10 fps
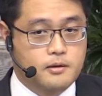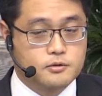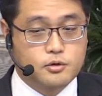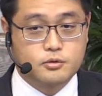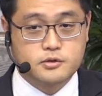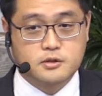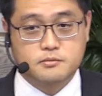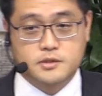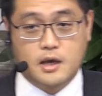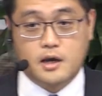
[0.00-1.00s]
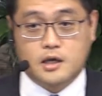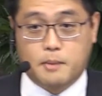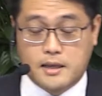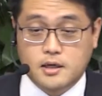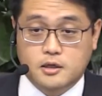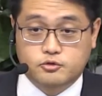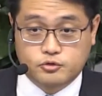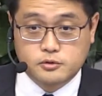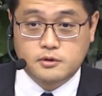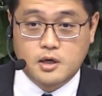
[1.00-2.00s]
저도 지금 제 아이가 만약에
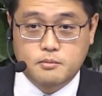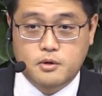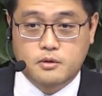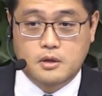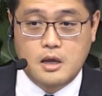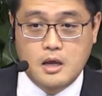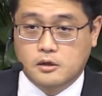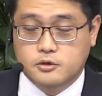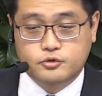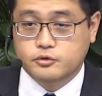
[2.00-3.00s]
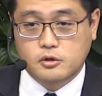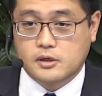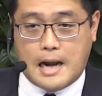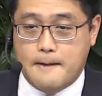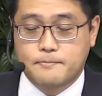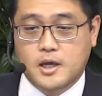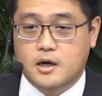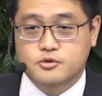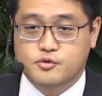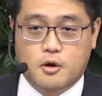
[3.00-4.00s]
죽는다면 그 충격을
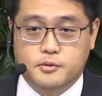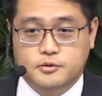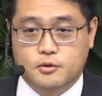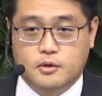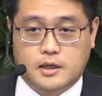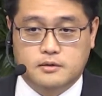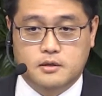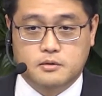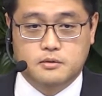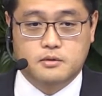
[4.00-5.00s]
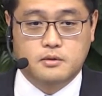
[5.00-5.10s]
감당할 수가 없을 것 같아요.